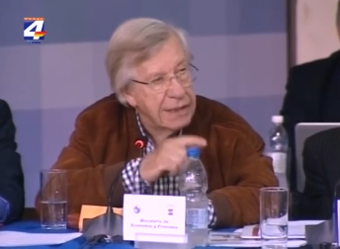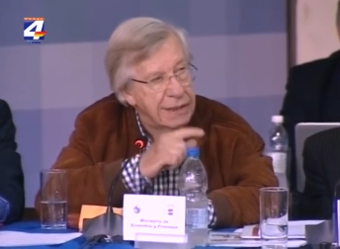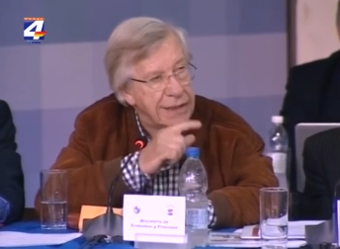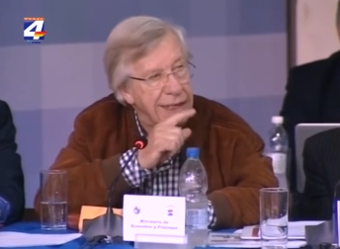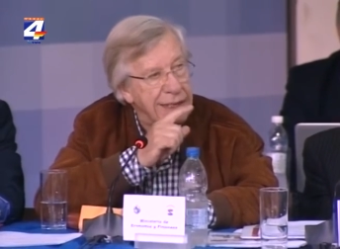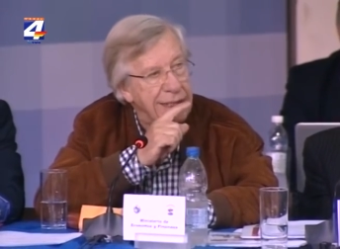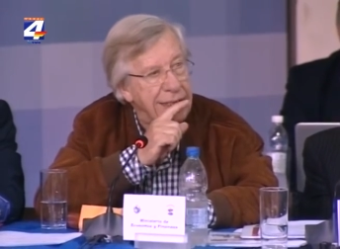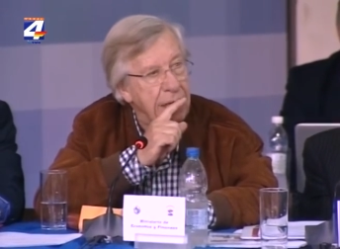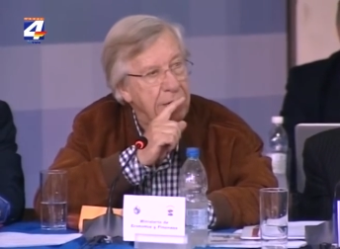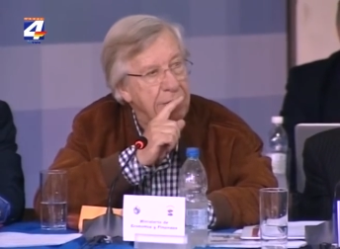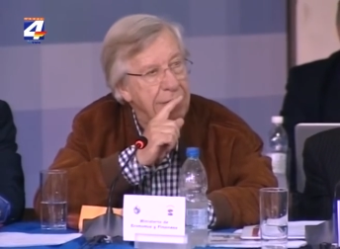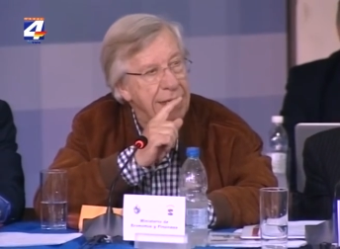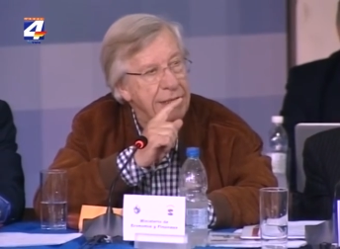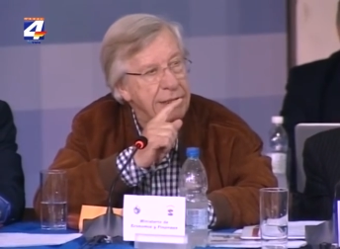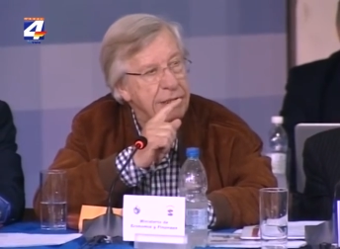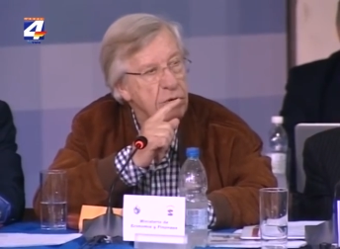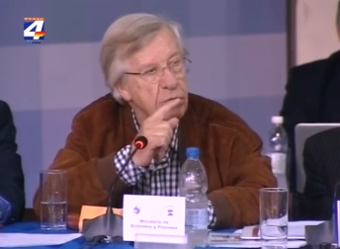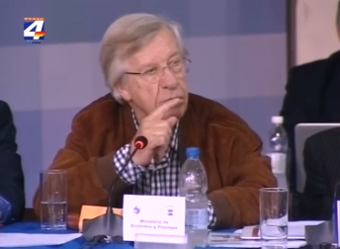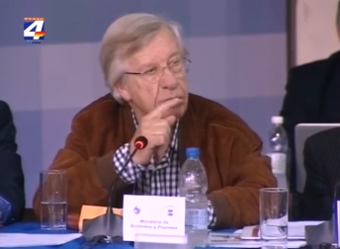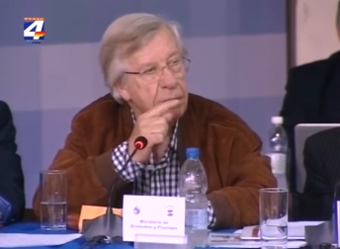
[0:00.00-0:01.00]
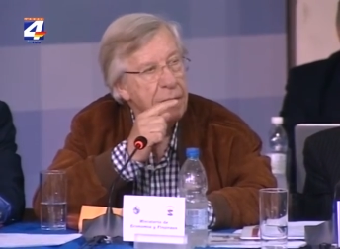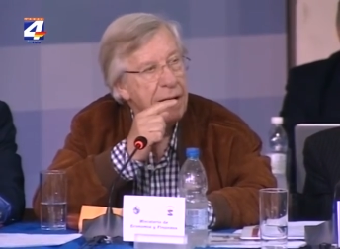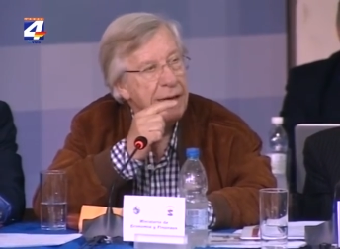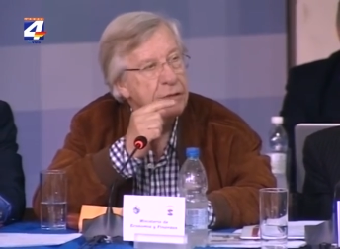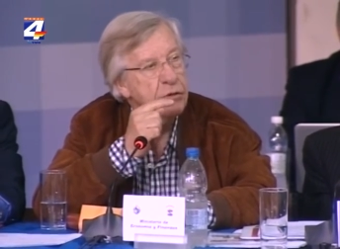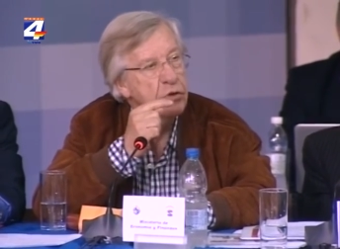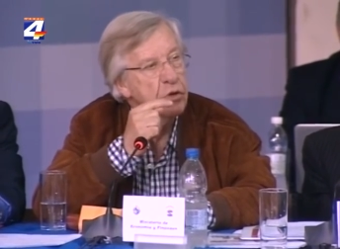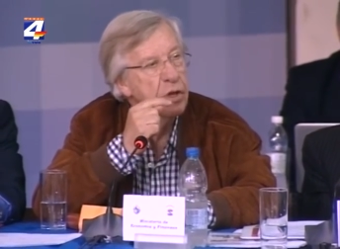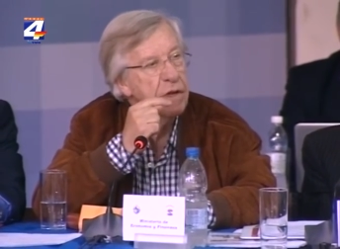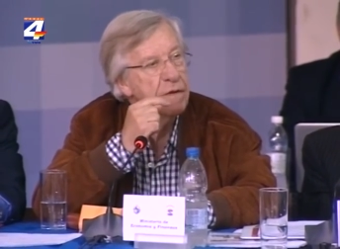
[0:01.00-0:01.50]
se establece un
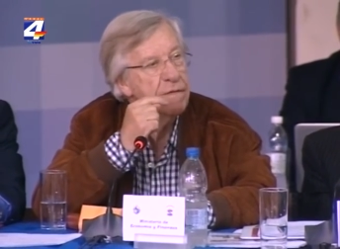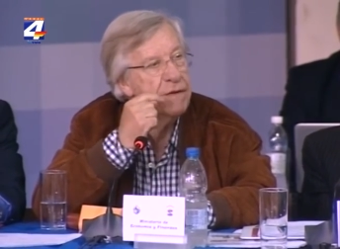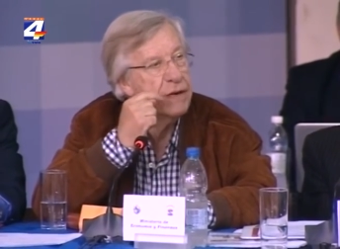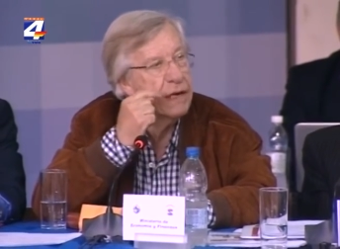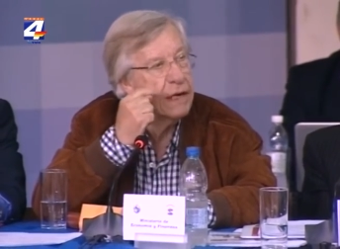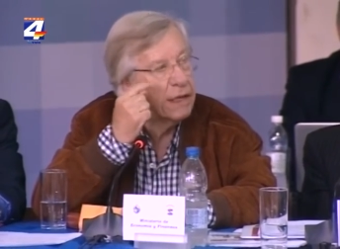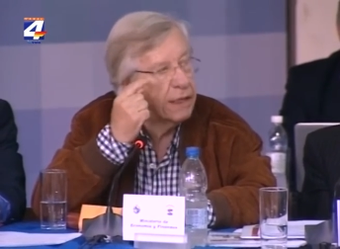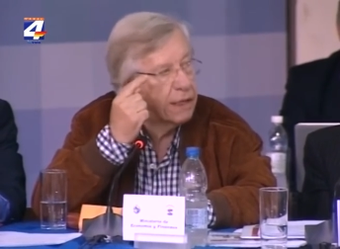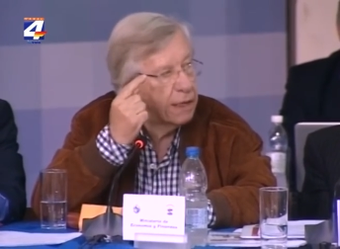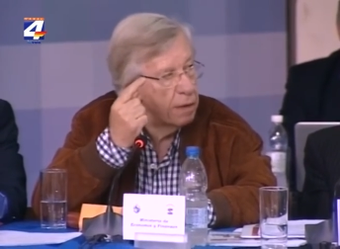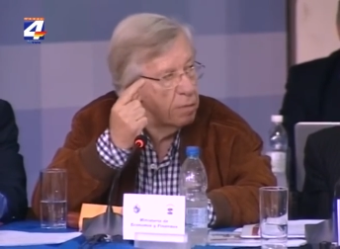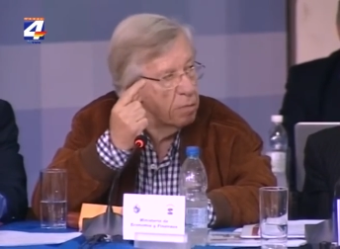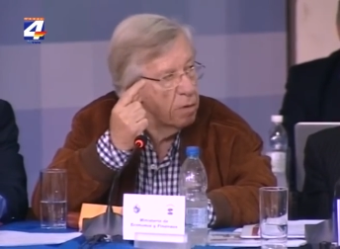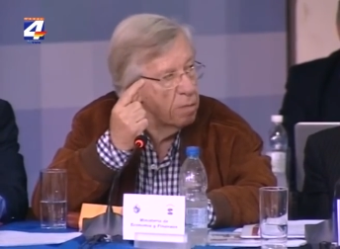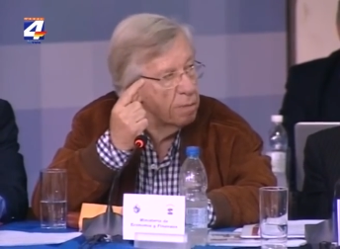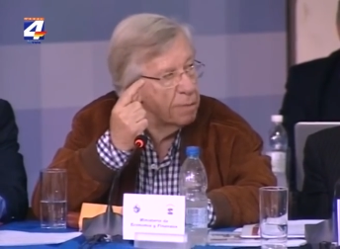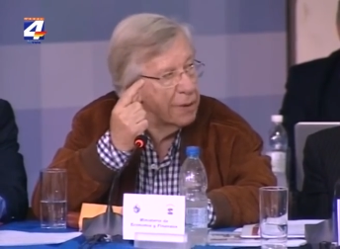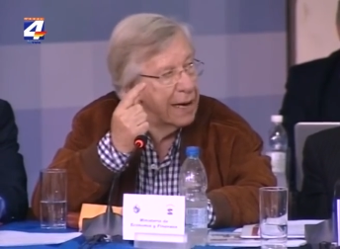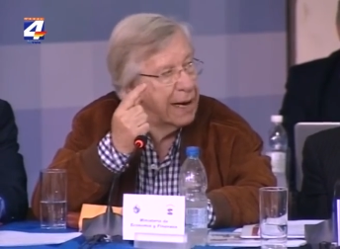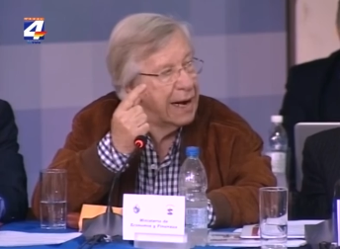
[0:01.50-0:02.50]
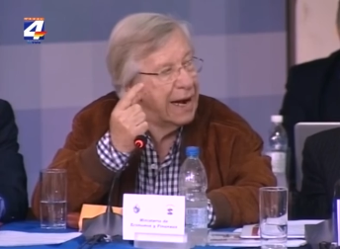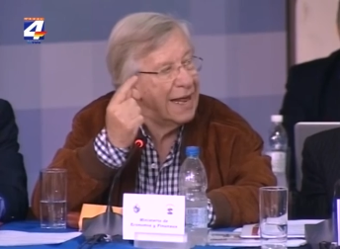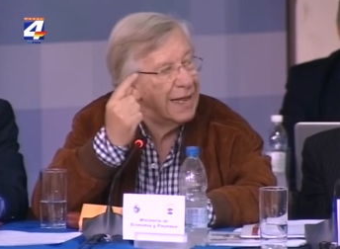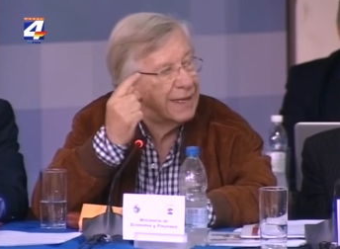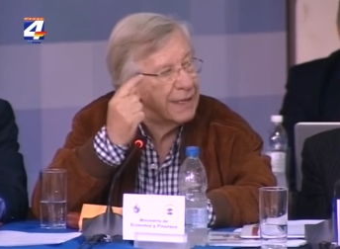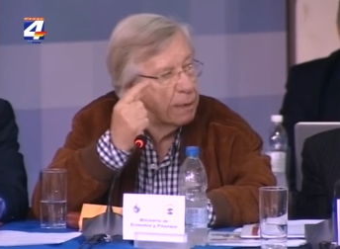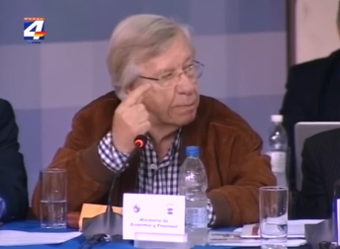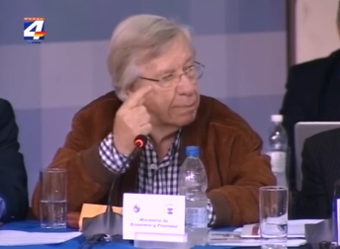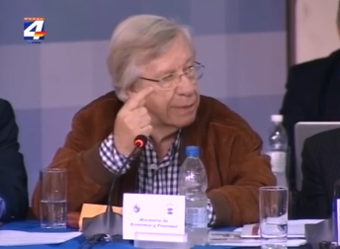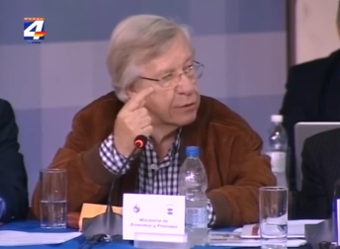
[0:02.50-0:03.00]
plazo definitivo para la
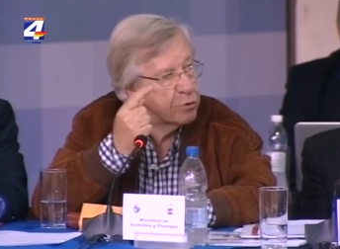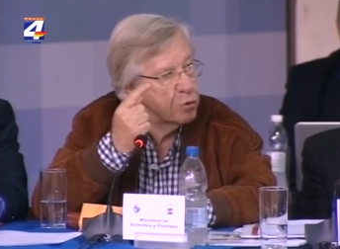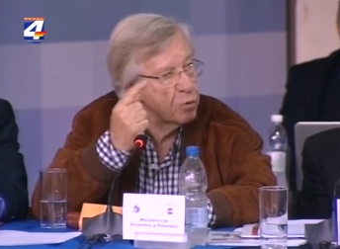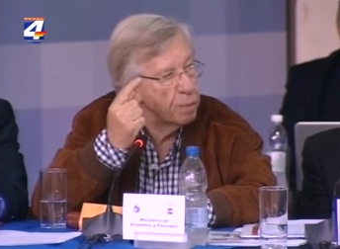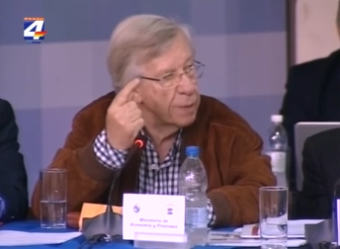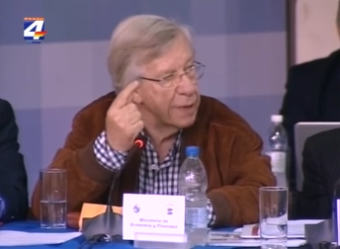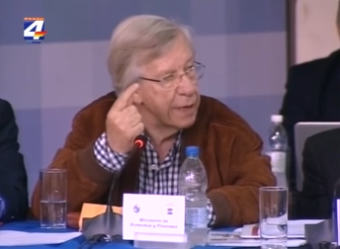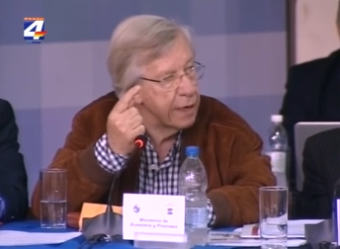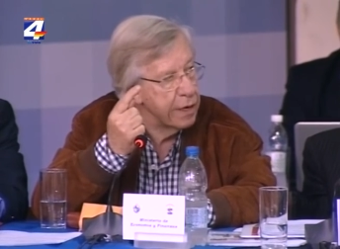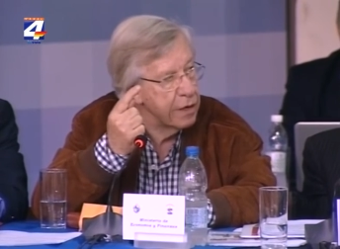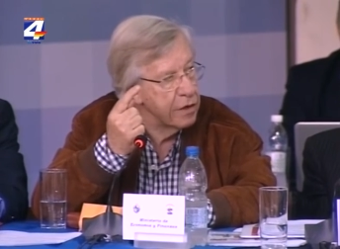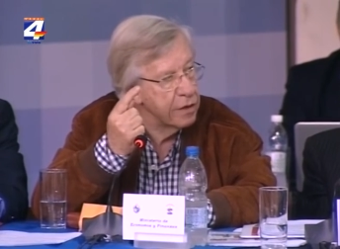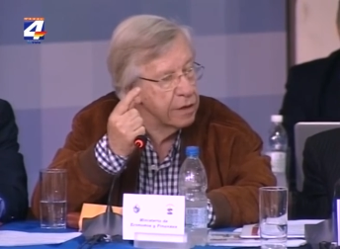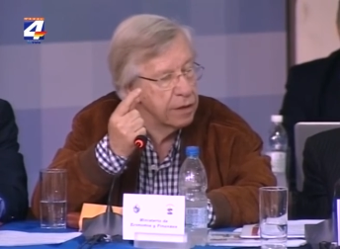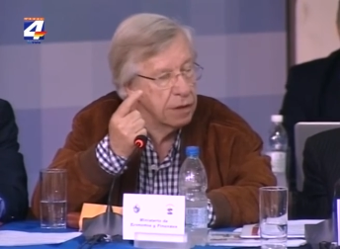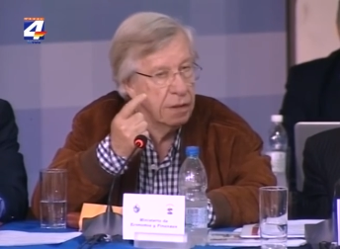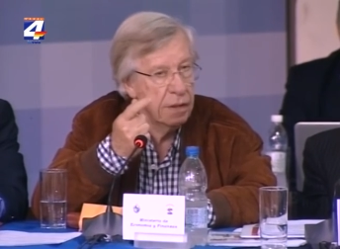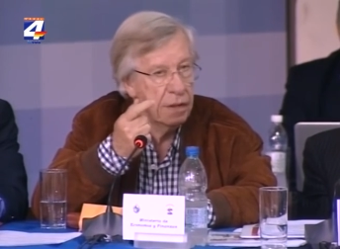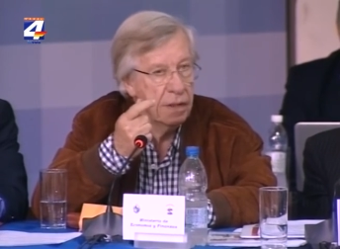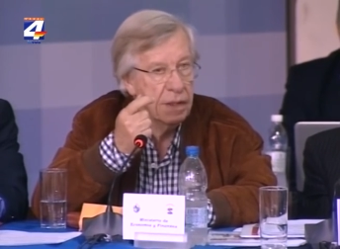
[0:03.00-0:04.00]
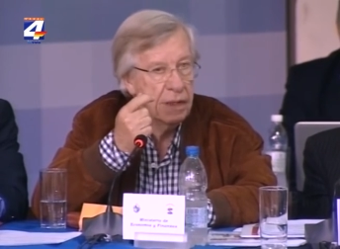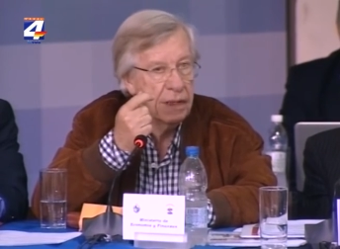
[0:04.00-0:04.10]
etapa superior